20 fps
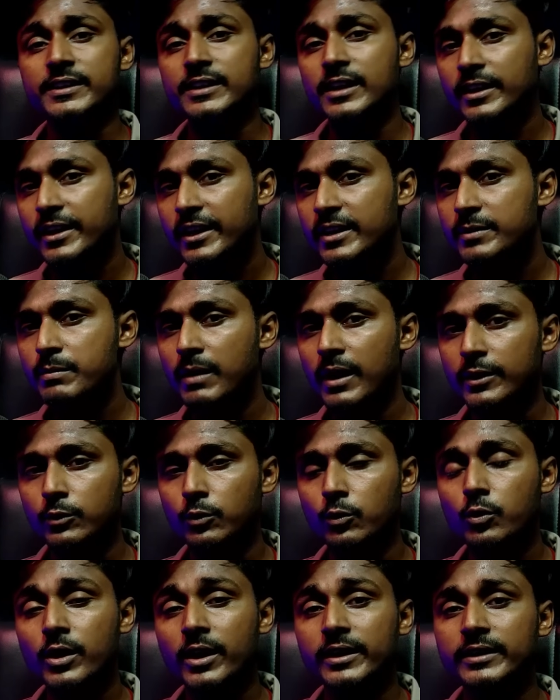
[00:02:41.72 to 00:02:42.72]
यकीन
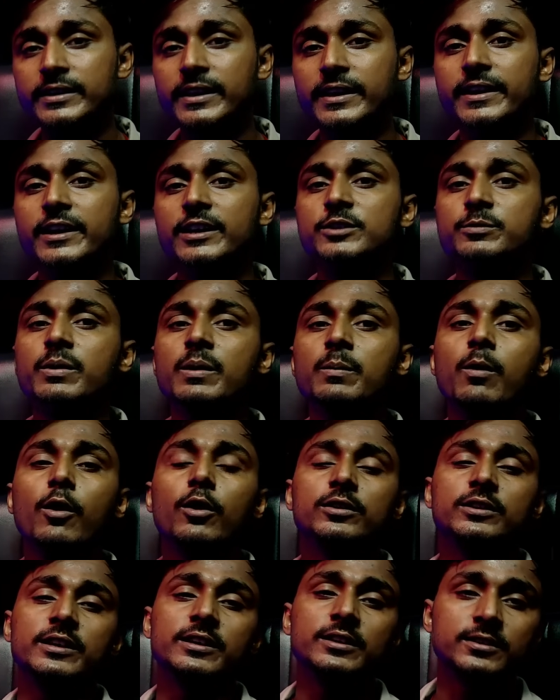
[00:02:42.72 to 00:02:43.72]
मानो ये केस भी
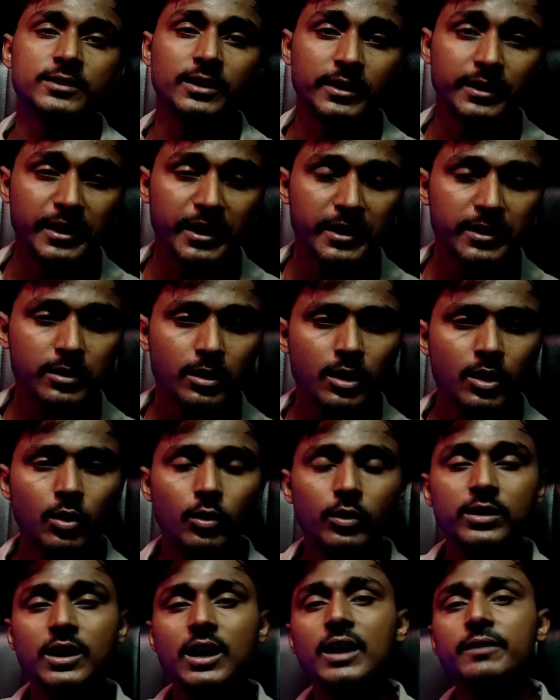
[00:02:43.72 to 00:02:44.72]
बहुत ही संगीन
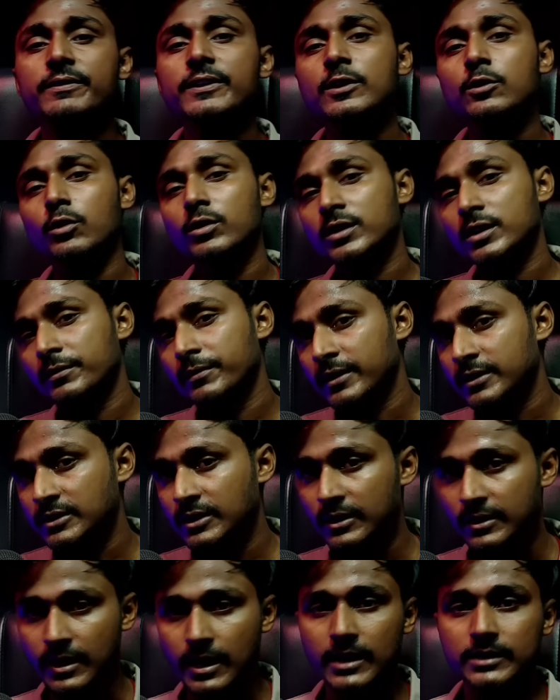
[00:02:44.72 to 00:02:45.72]
और काफी
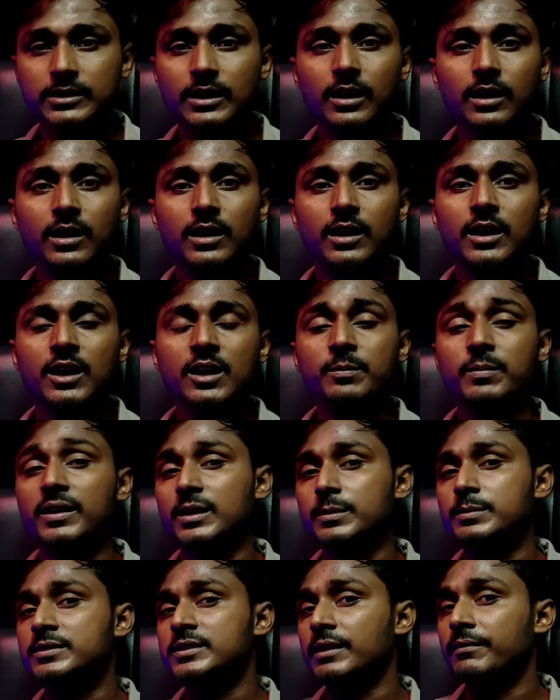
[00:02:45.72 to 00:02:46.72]
कंट्रोवर्शियल रहा था
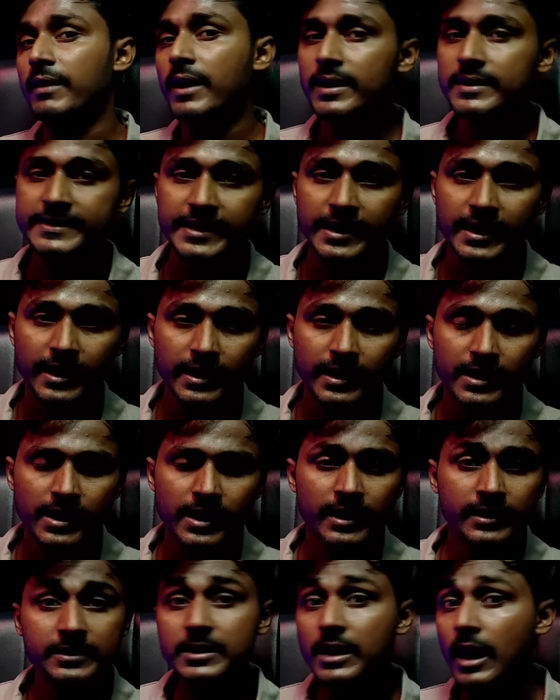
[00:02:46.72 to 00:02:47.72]
पर अब सवाल यह है
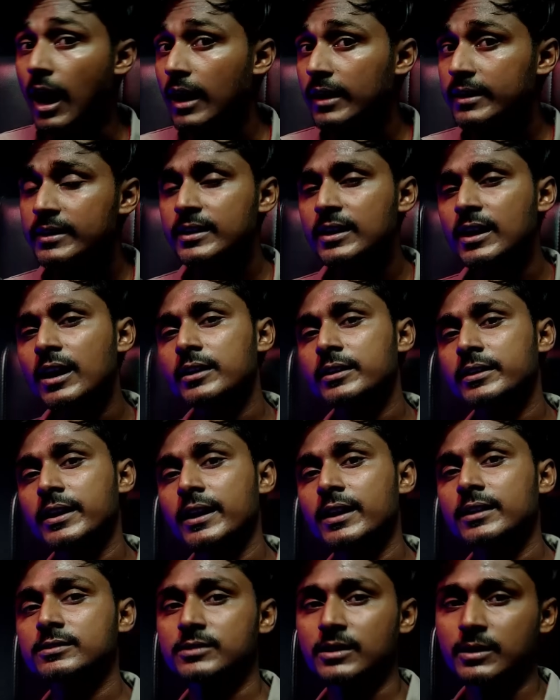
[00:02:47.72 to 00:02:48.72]
कि आखिरकार
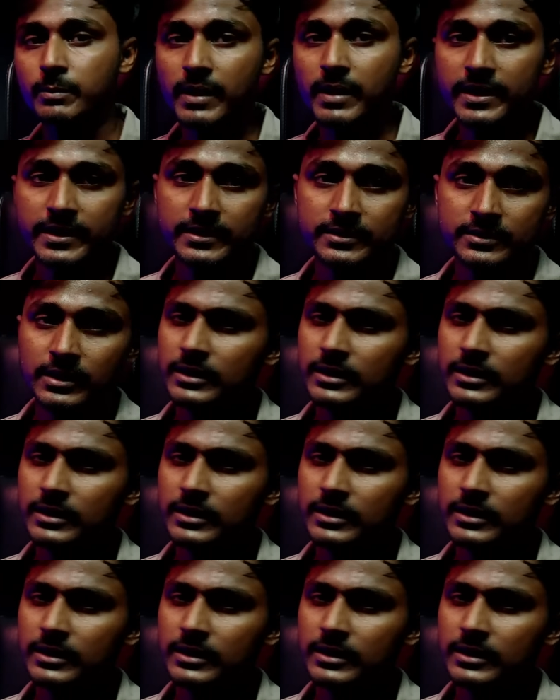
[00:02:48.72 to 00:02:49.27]
नेहा शर्मा के